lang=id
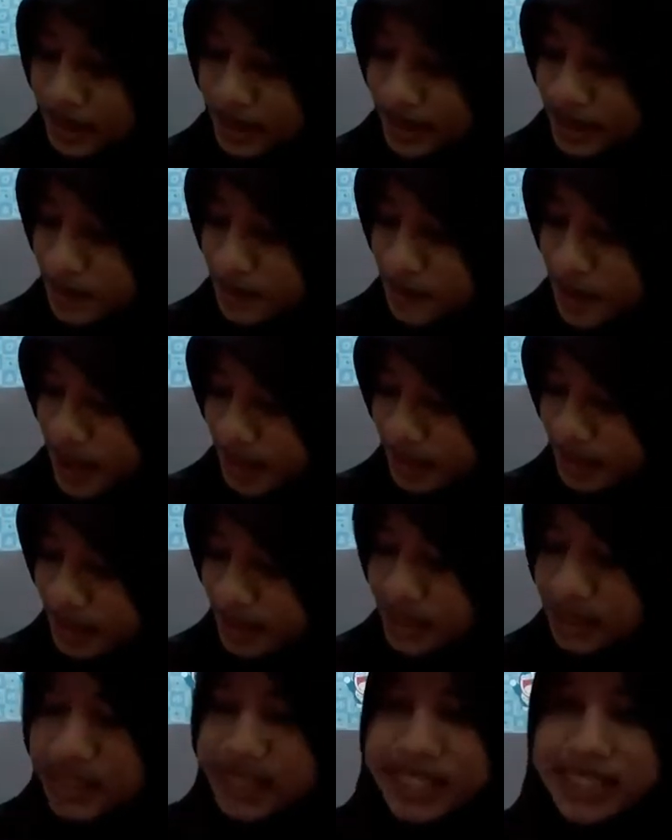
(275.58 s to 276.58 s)

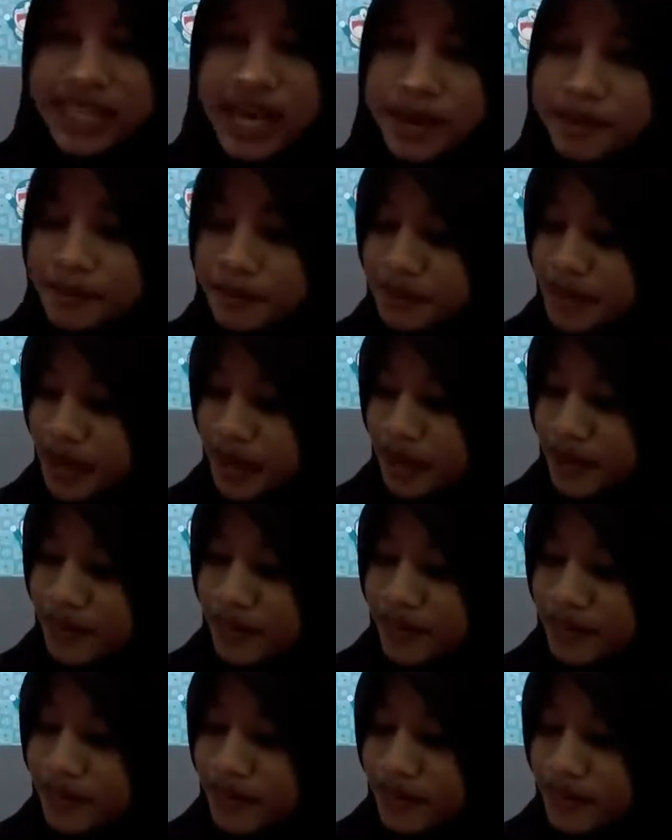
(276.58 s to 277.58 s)
dibagi sisi samping
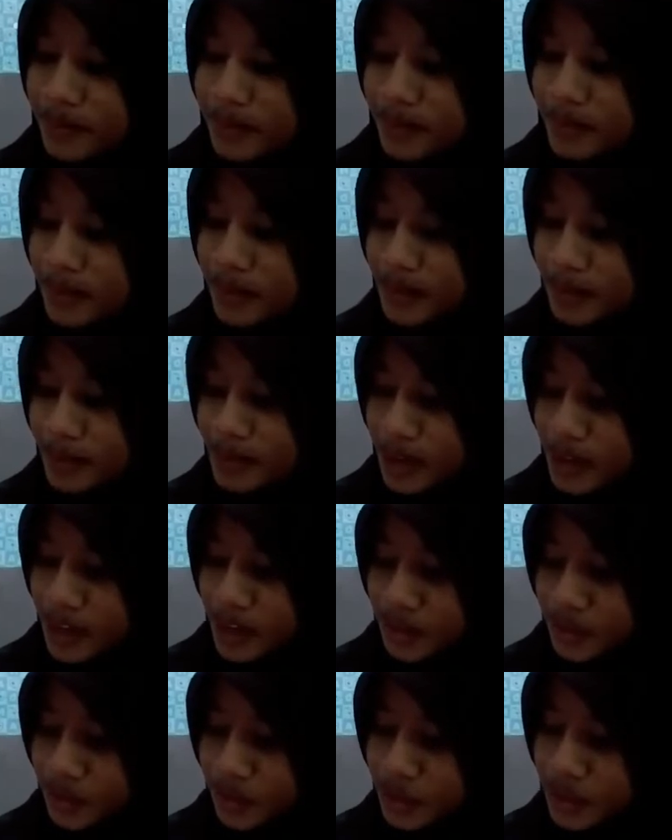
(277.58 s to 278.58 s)

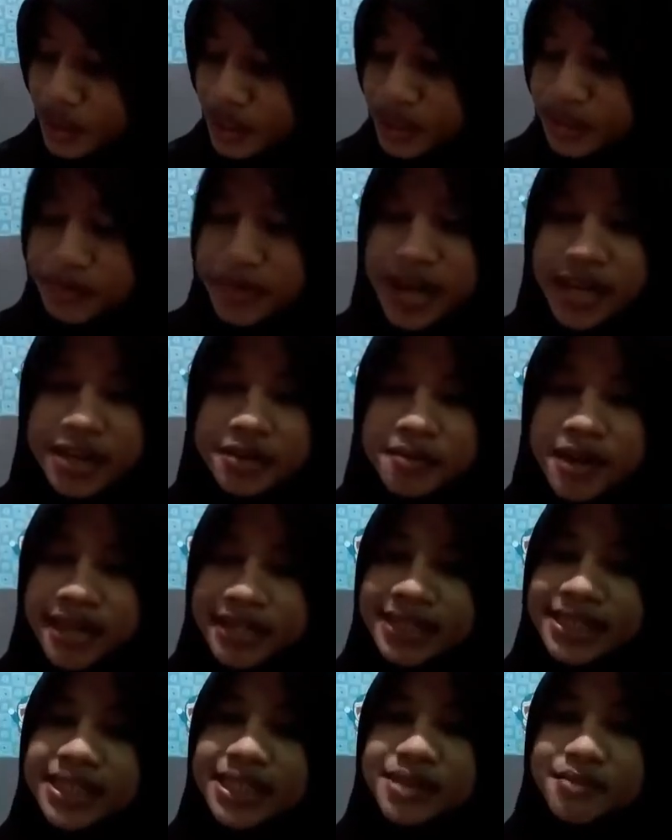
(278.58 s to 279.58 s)
yaitu 5
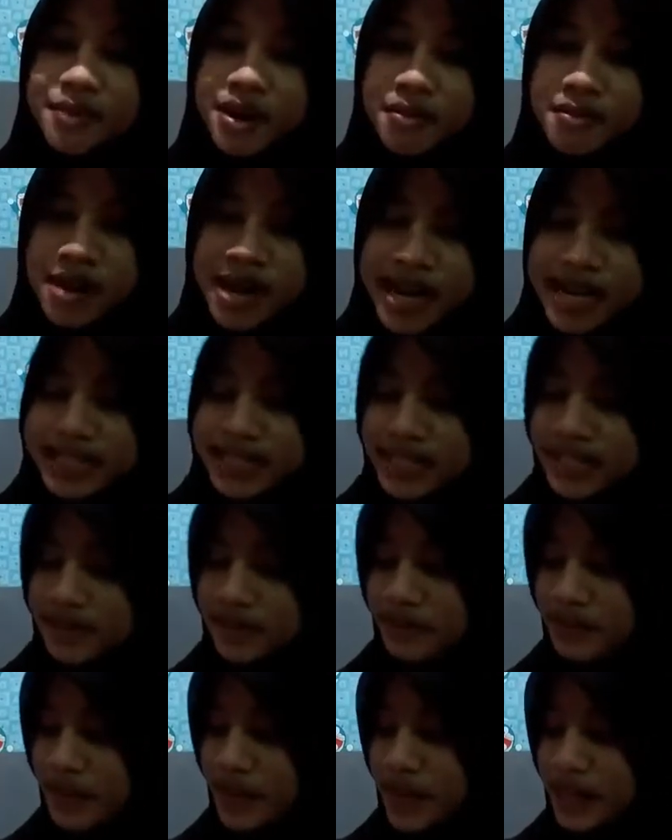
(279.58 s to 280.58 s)
dibagi 15.
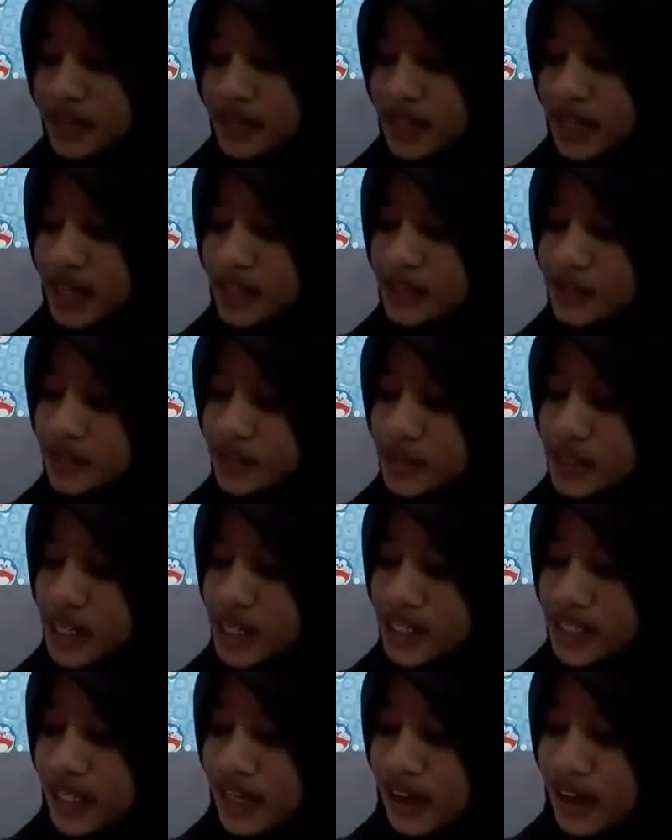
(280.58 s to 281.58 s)

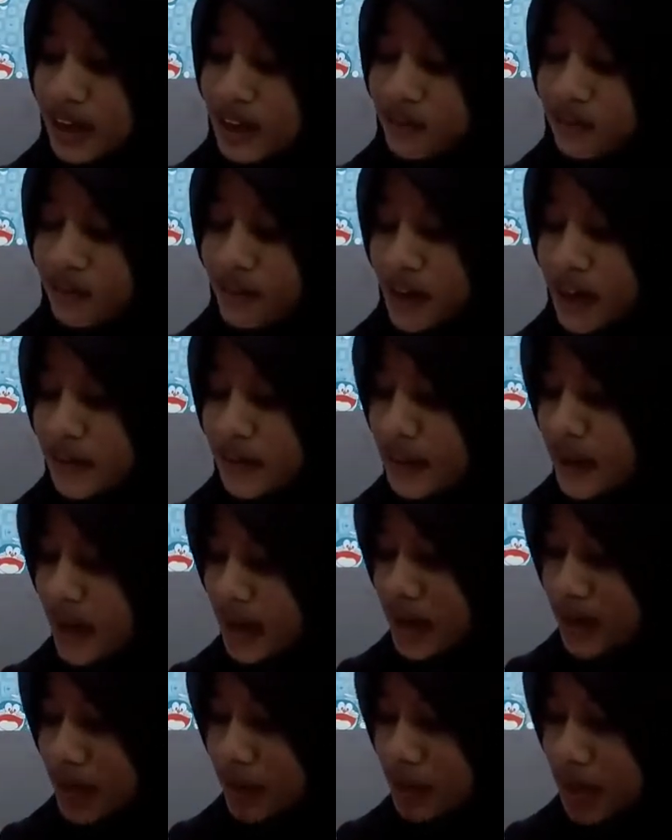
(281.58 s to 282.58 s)
Selanjutnya sek alfa
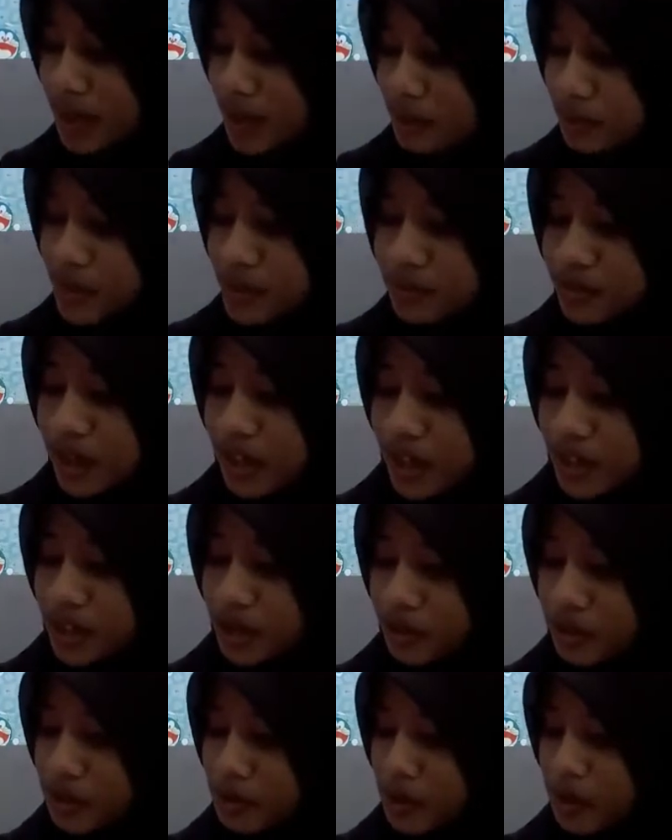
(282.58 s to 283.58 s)
Teman-teman sudah
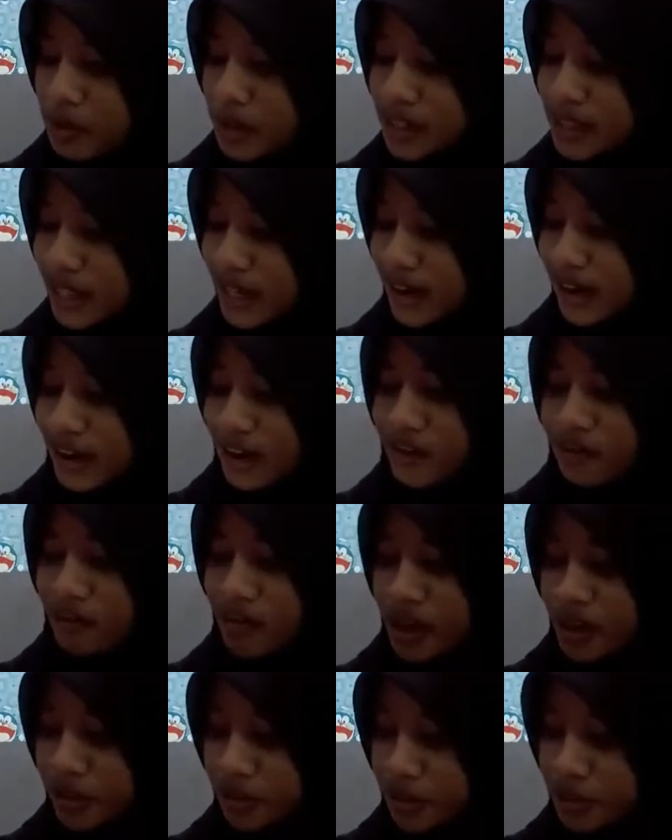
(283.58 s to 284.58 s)
ketahui bahwa sec
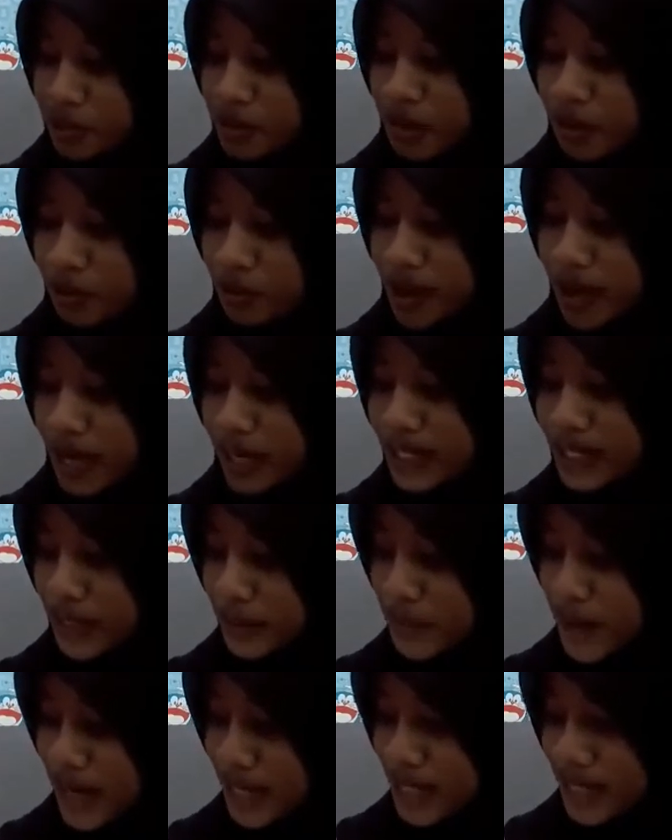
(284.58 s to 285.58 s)
alfa itu merupakan
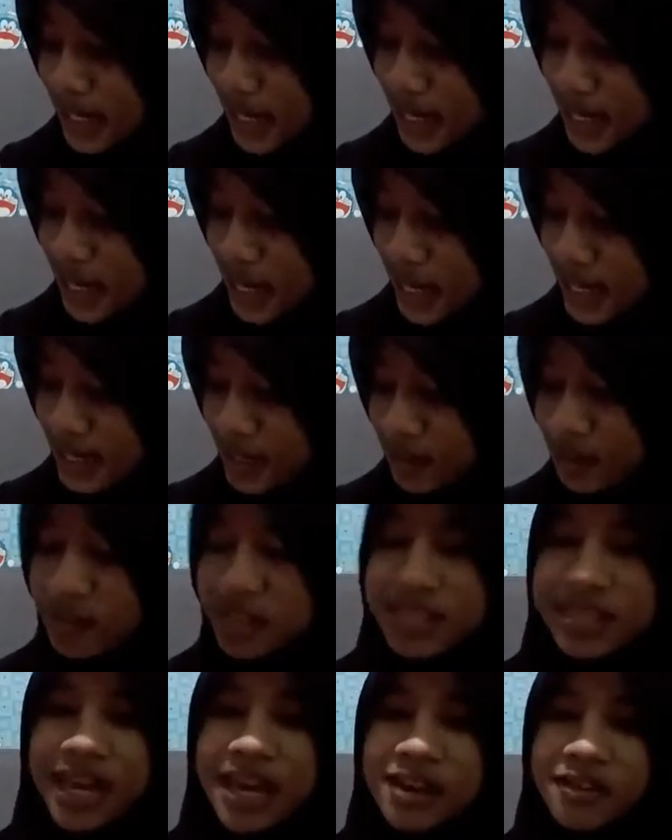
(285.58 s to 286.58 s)
kebalikan dari
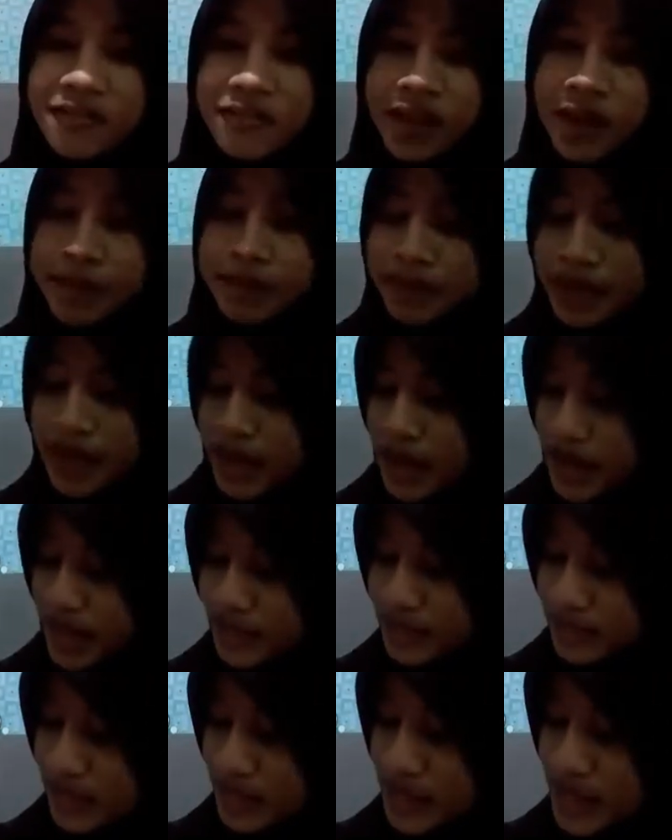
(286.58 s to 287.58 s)
cos alfa.
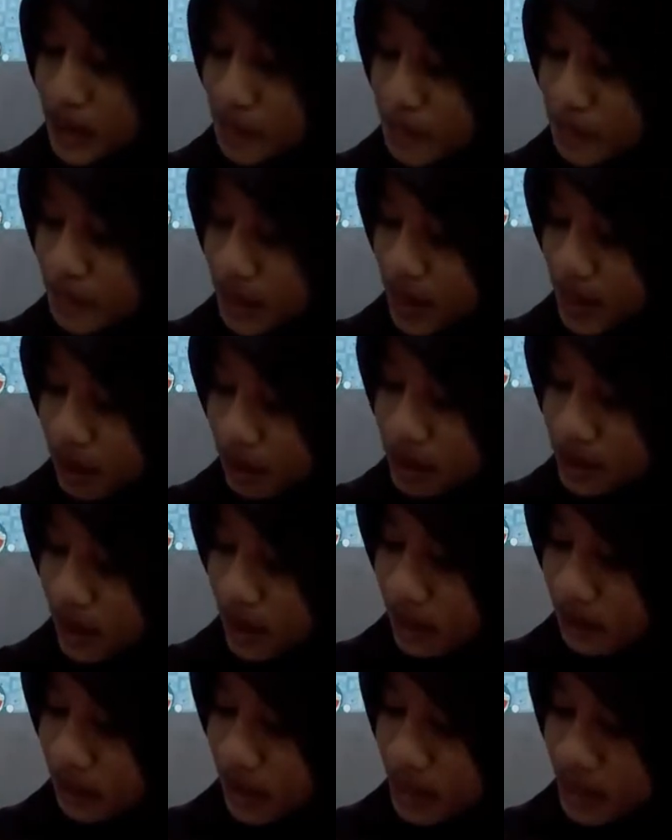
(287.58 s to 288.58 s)
Jadi apabila cos
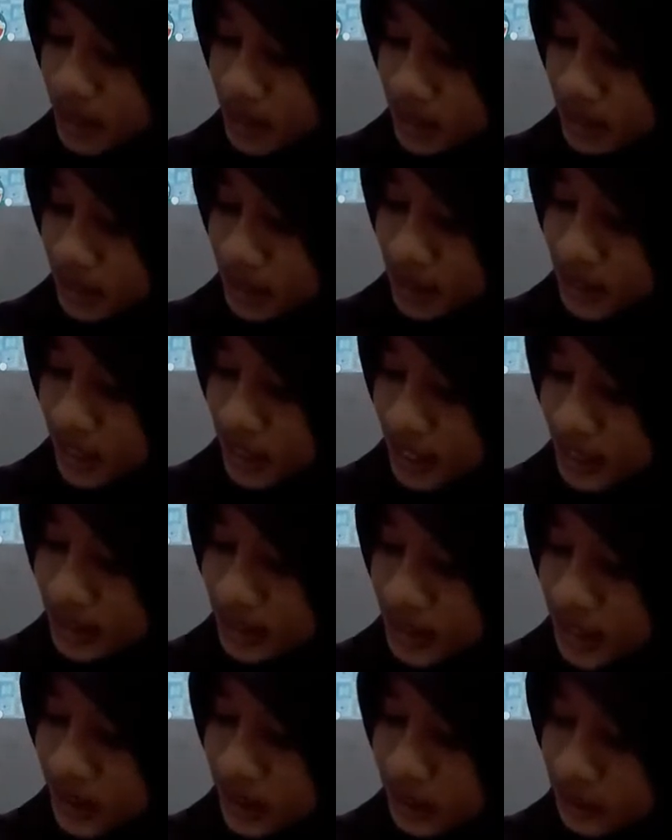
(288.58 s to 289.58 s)
alfa di sini
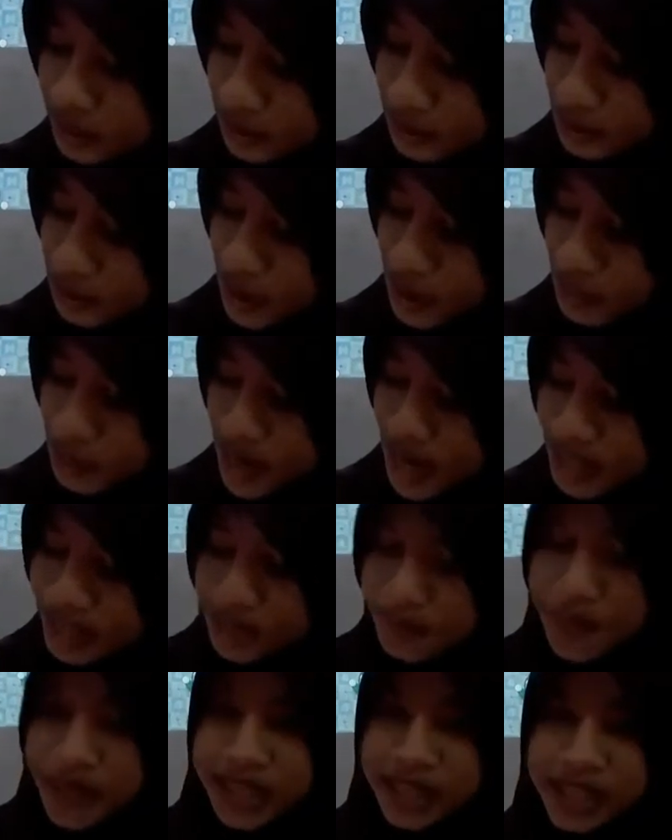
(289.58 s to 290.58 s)
nilainya 12
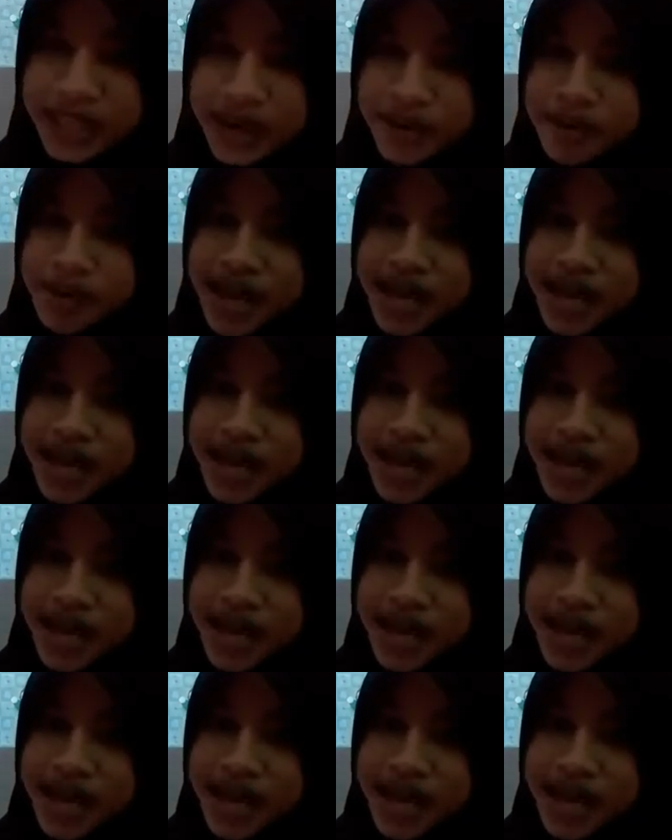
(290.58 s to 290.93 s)
per 13,